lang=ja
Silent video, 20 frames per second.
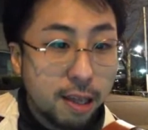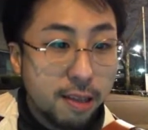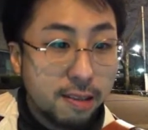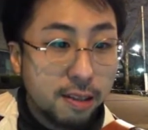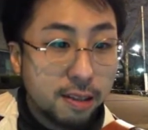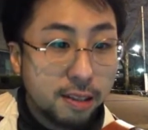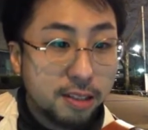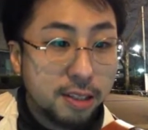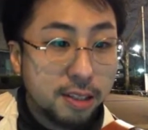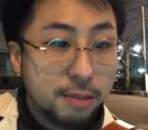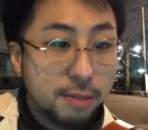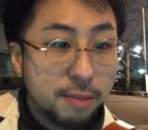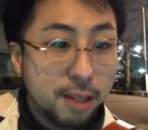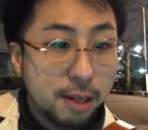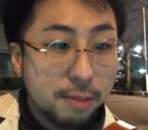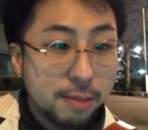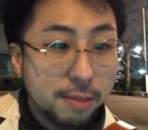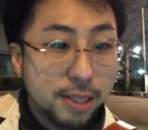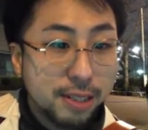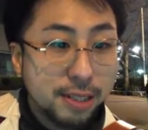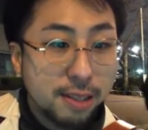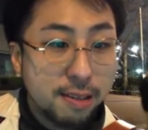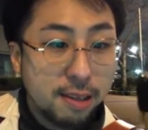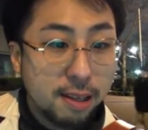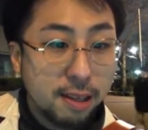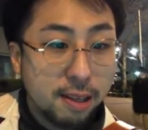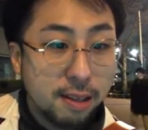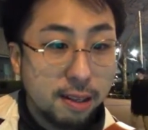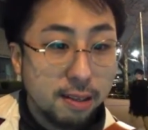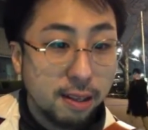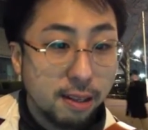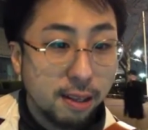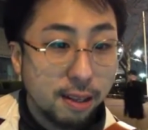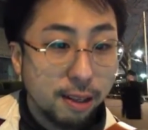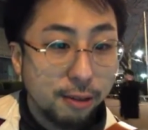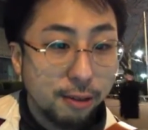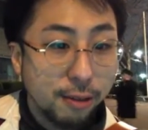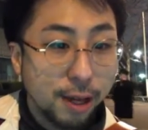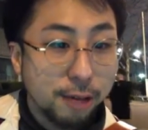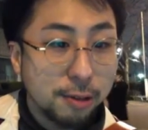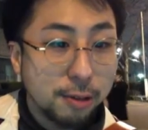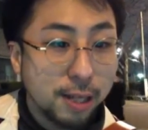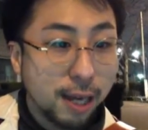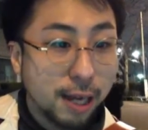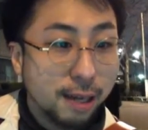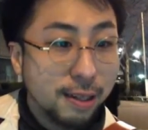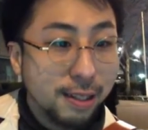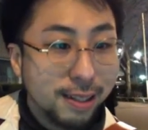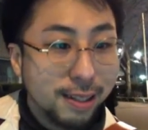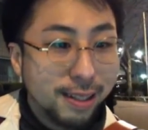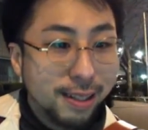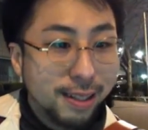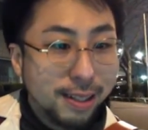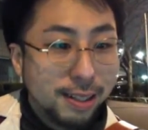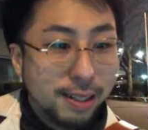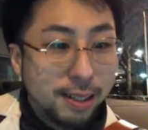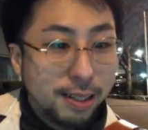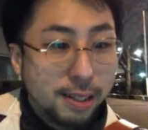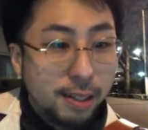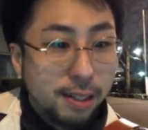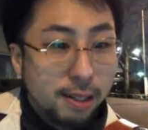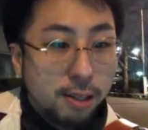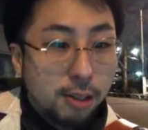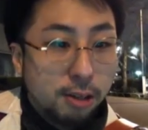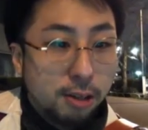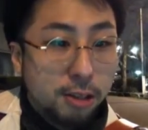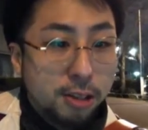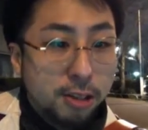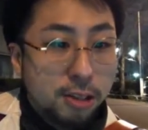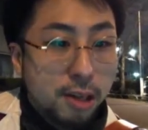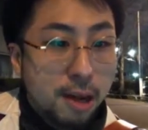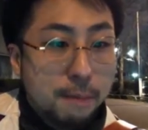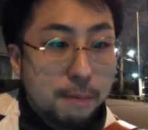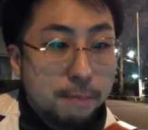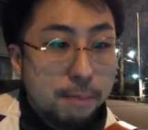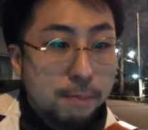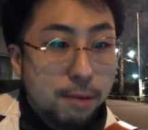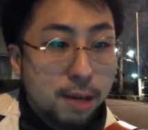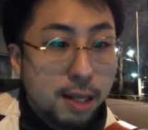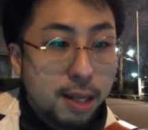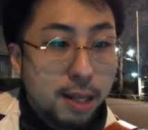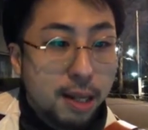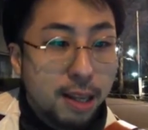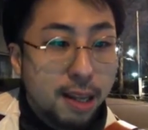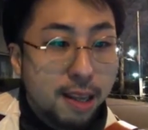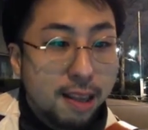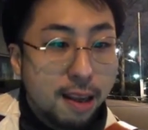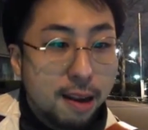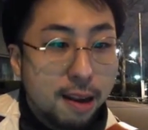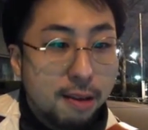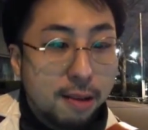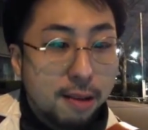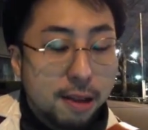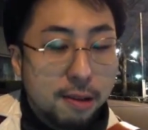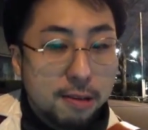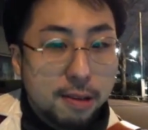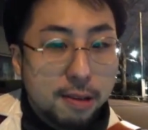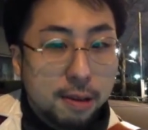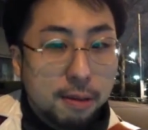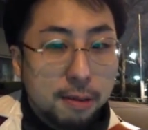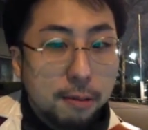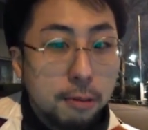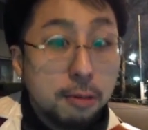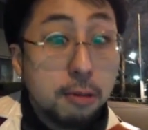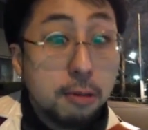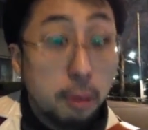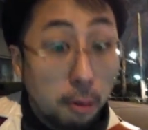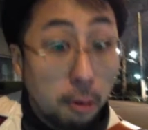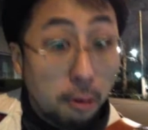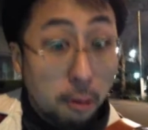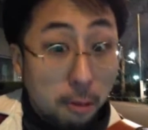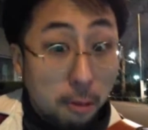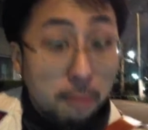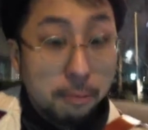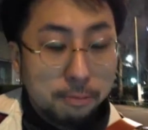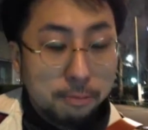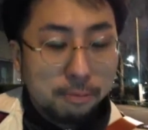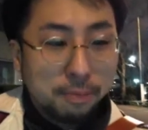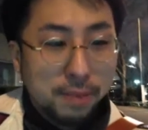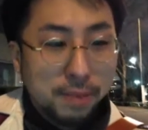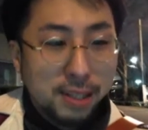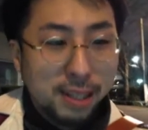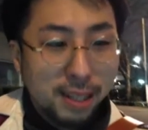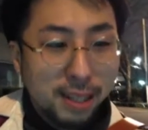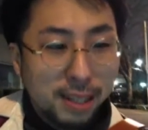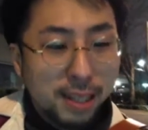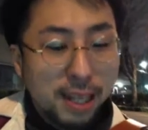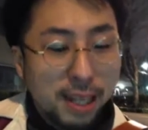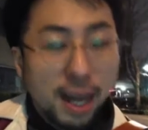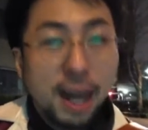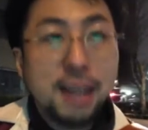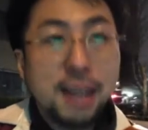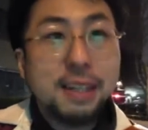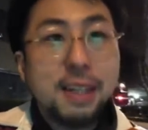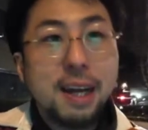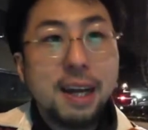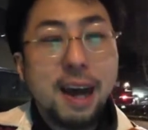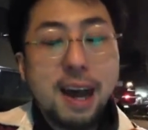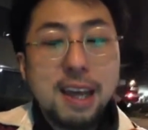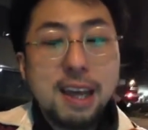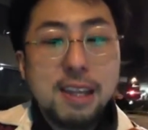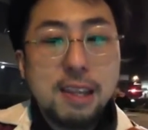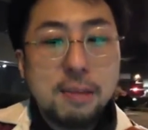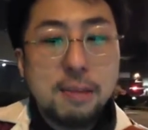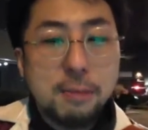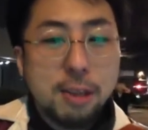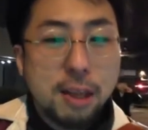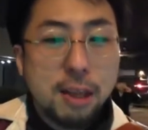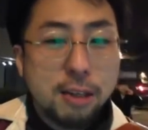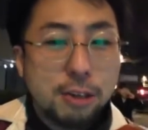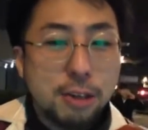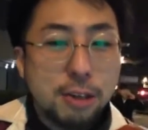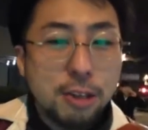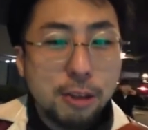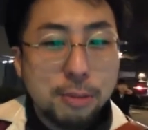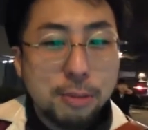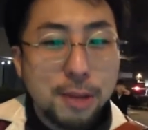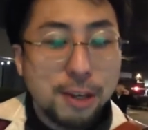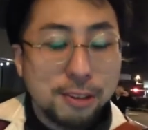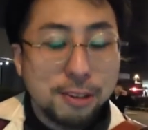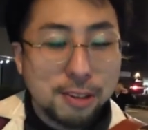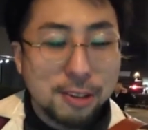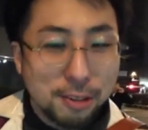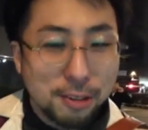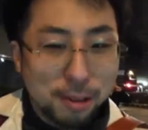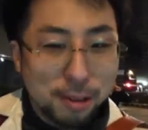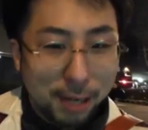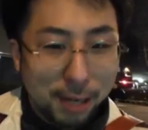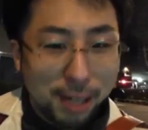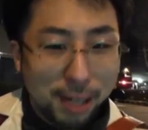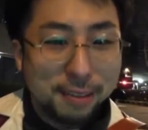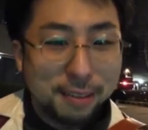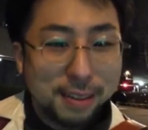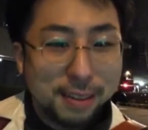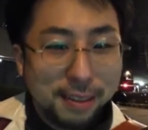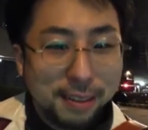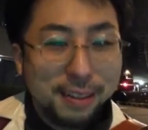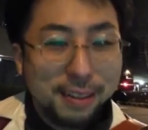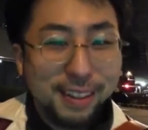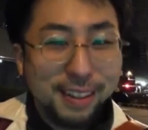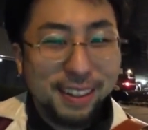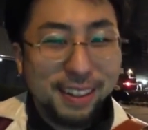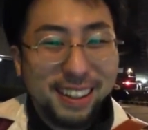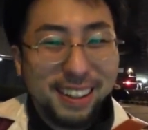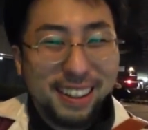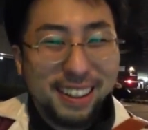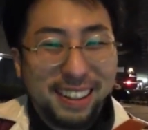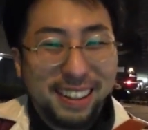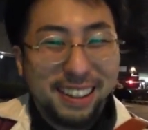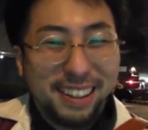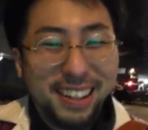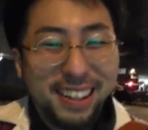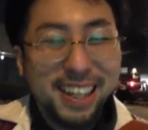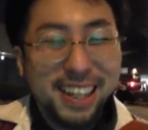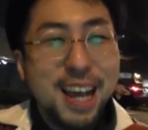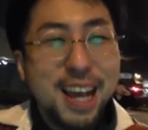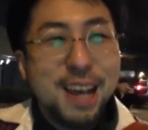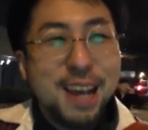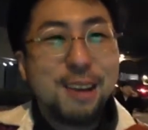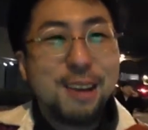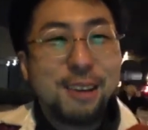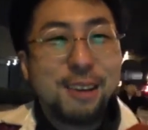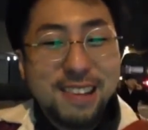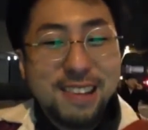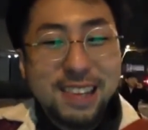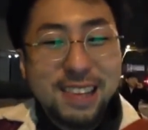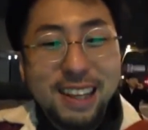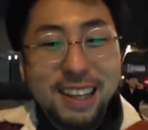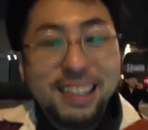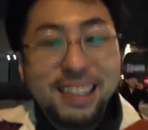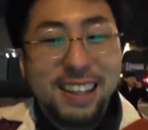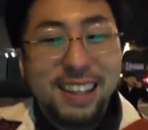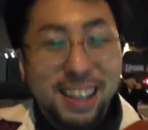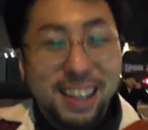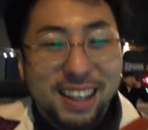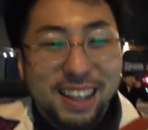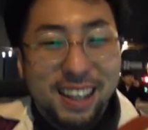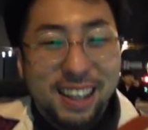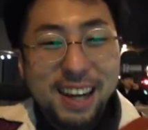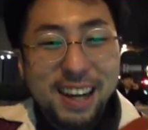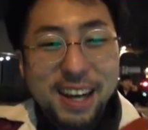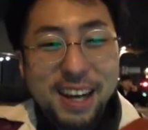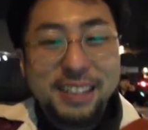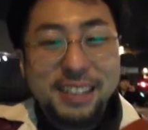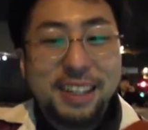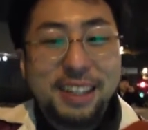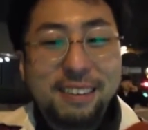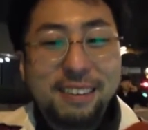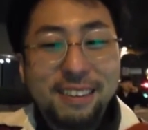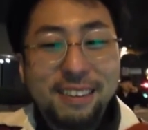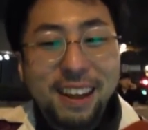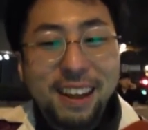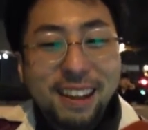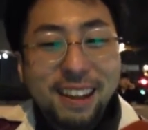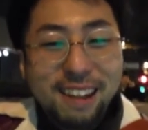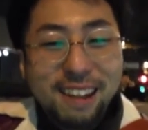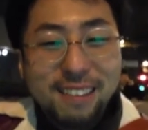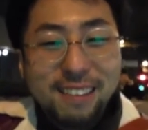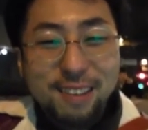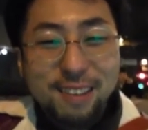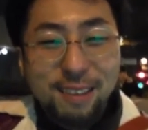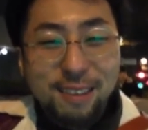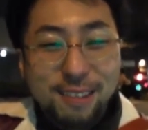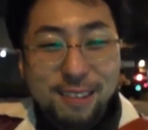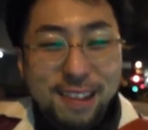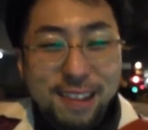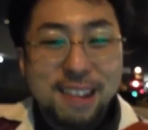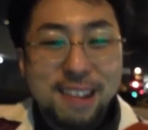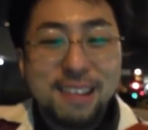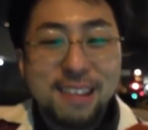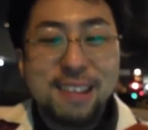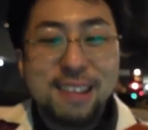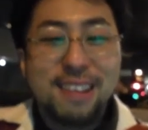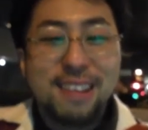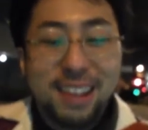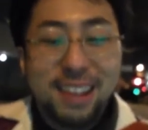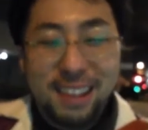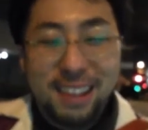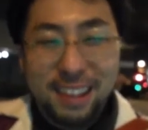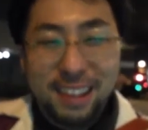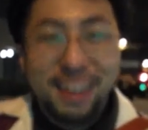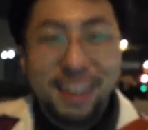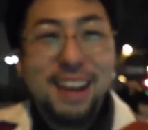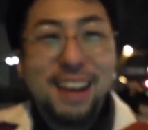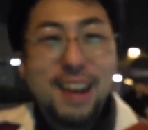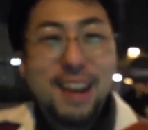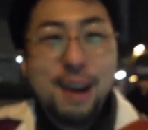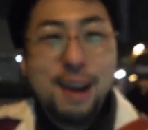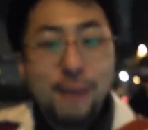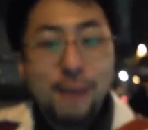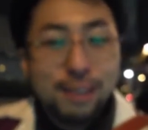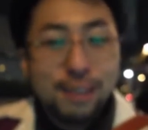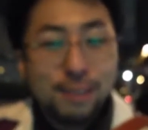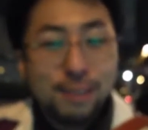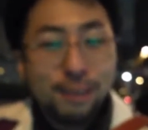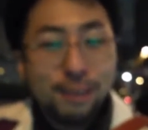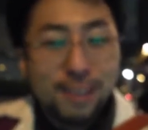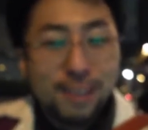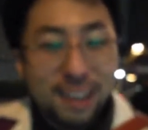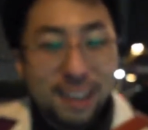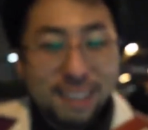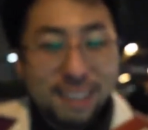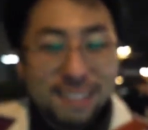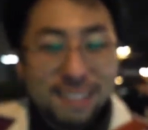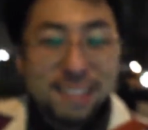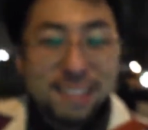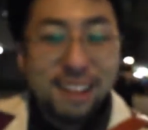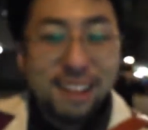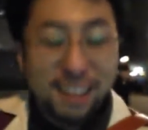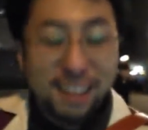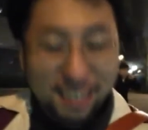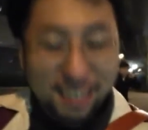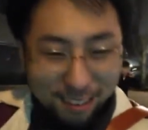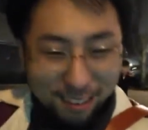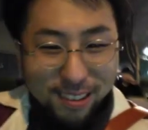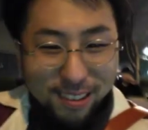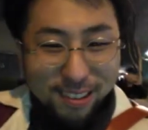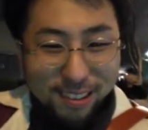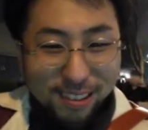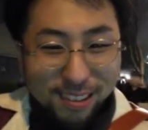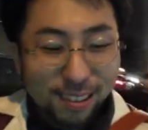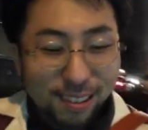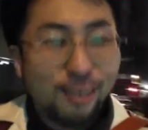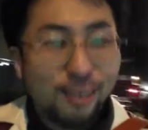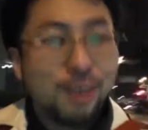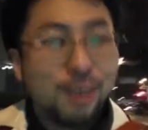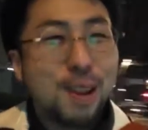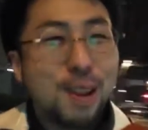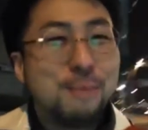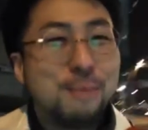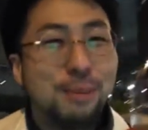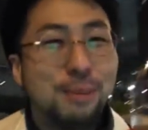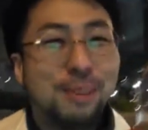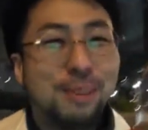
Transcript: てみたらマジで詐欺だったんだな、笑った。58分あたりで切れるな、予算。お、そうあれじゃん、アイテムで食い止めるっていう手もあるんじゃん。よっさんにジャグラーダンスをさせ続けて枠を切らさせないっていう残り1分間